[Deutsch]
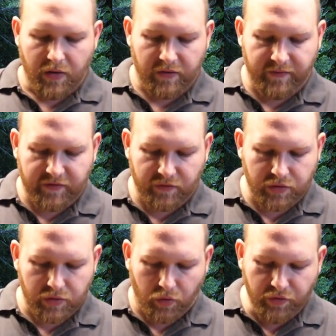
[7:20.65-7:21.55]
Das wird so
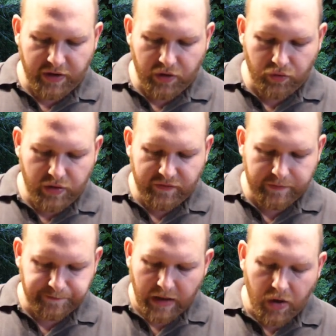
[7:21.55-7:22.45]
untergerührt
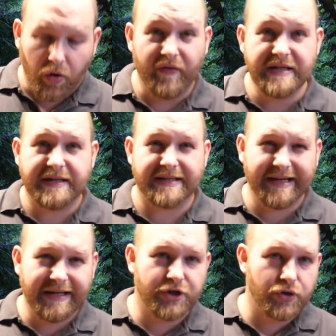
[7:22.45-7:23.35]
und wenn sich das
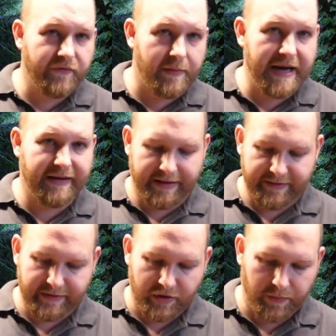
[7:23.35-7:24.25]
richtig schön vermengt
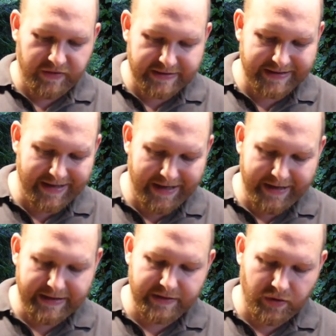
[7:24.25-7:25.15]
hat, kommt das
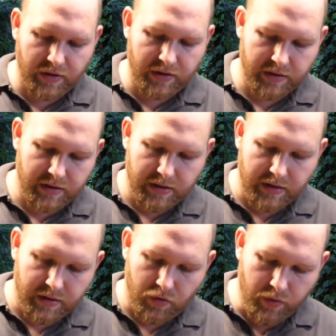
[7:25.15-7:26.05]
gleich noch
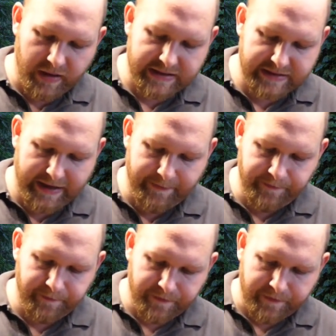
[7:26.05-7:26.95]
über das Lamm
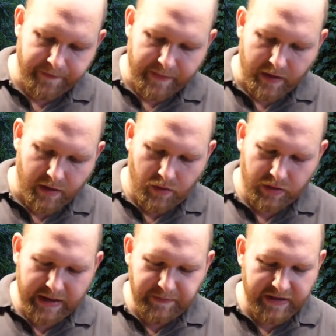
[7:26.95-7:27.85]

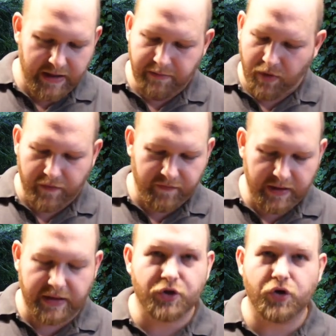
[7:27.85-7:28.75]
und gibt dem
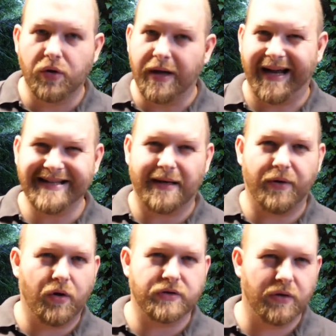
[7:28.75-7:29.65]
hoffentlich einen schönen Glanz,
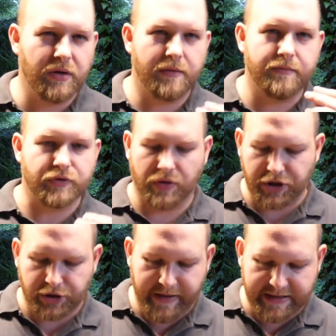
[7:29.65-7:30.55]
aber noch so eine, so eine
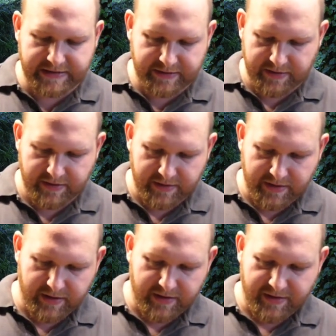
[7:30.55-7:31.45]

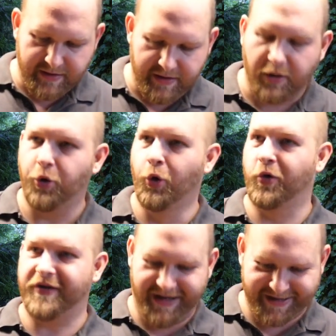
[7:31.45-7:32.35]

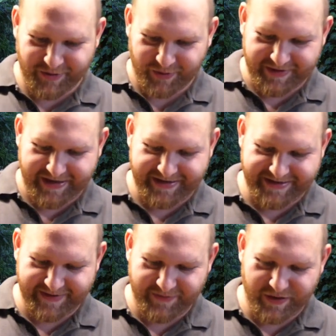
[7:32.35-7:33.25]
Geschmacksnote dazu. Das ist
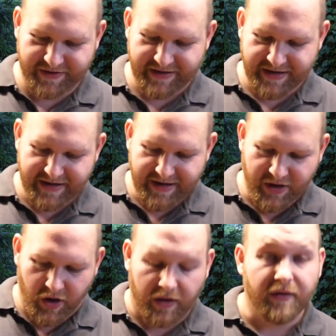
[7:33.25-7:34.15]
das Wort.
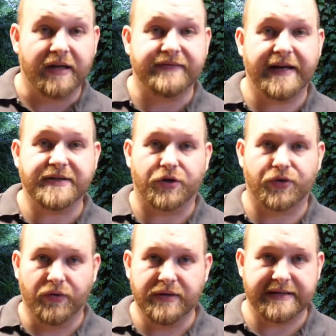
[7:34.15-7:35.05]
Ja, das wäre es auch
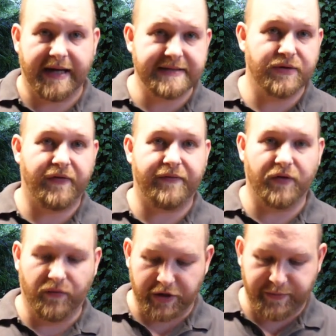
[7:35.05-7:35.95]
schon. Salzen und Pfeffern
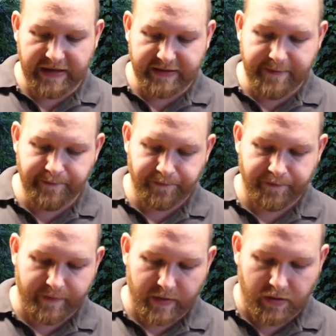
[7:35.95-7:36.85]
tun wir später.
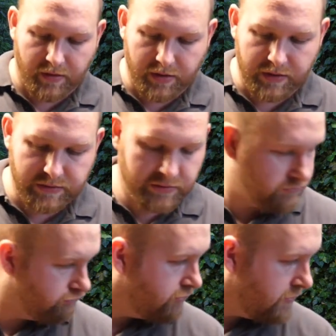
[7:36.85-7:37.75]
Und
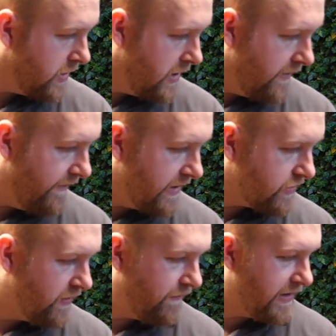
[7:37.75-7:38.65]
wenn das
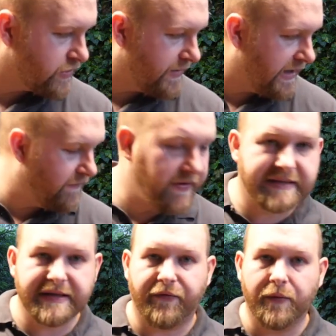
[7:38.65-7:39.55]
ungefähr so bei
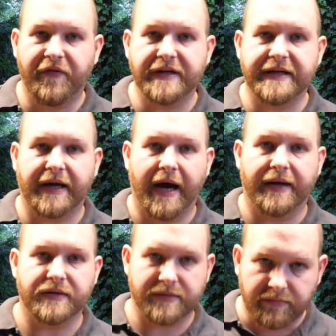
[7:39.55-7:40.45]
40, 45
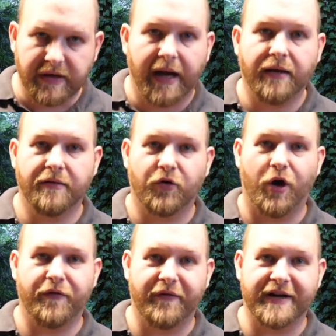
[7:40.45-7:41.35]
Grad ist, dann
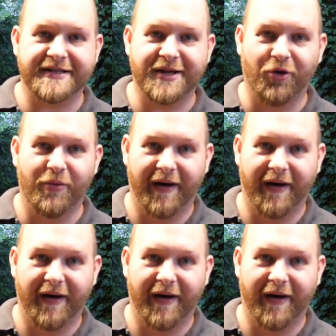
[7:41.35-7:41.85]
träufeln wir das darüber.